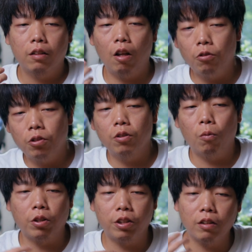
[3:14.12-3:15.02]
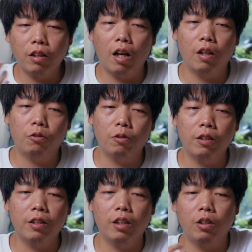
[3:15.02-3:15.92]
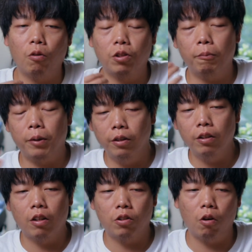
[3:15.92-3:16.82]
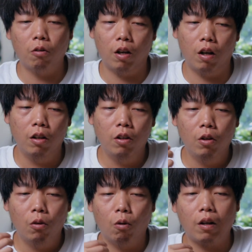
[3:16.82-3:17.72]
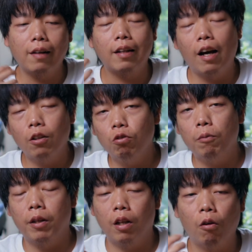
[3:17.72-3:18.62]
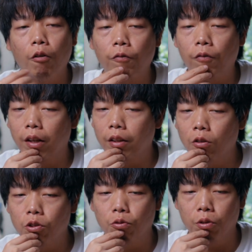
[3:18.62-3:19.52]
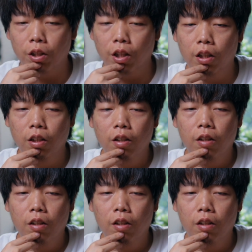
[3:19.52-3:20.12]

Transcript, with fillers: 倒是我现在觉得自己有些瓶颈了之后呢，我看他的作品呢，我反倒是觉得。